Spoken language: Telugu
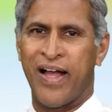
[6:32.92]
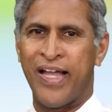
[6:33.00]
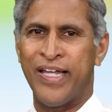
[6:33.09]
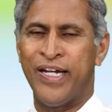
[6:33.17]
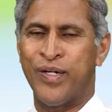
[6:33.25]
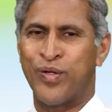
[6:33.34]

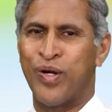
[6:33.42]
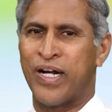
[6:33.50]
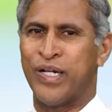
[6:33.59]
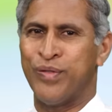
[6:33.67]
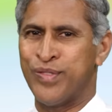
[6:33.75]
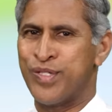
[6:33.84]
ఆయిల్ ఇంట్లో
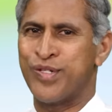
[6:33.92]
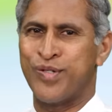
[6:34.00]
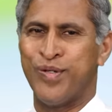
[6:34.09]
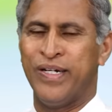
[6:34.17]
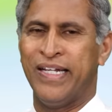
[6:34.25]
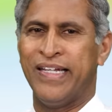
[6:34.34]
అట్లా
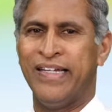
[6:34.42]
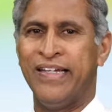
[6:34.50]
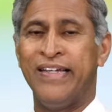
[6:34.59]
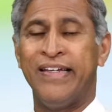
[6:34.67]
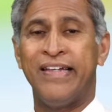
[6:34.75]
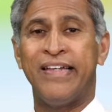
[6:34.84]
ఉంచుకోండి
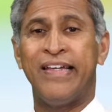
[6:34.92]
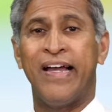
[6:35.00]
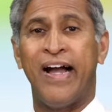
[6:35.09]
ఈ